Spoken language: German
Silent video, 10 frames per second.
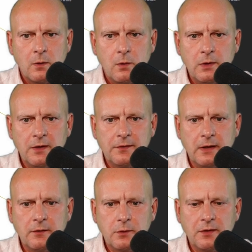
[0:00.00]
und ihr
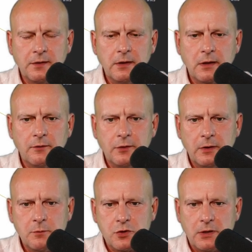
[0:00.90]
seht so das Innere von
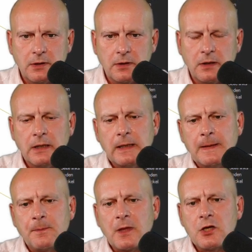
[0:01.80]
dem Schrank.
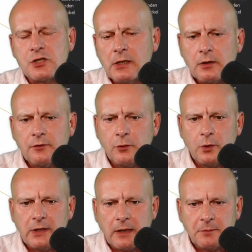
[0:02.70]
Stellt euch
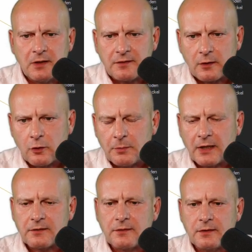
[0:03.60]
vor, ihr habt jetzt eine
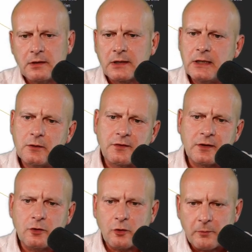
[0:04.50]
komplexe Szenerie und
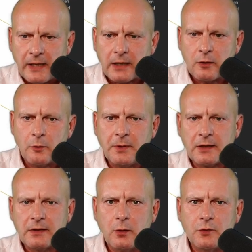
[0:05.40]
sind noch mehrere
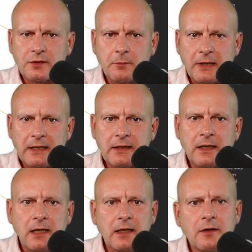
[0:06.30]
Objekte ausgeblendet.
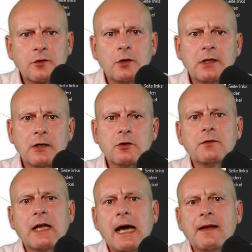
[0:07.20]
Jetzt könnt ihr natürlich
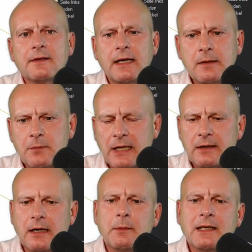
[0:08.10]
wieder alles
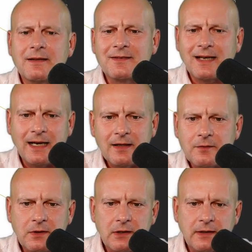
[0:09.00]
einblenden, aber dann ist
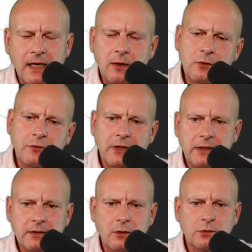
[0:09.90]
alles wieder da und
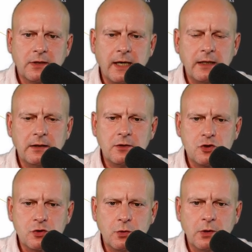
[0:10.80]
vielleicht auch Teile, die
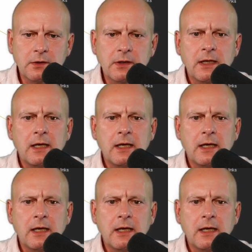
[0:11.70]
stören.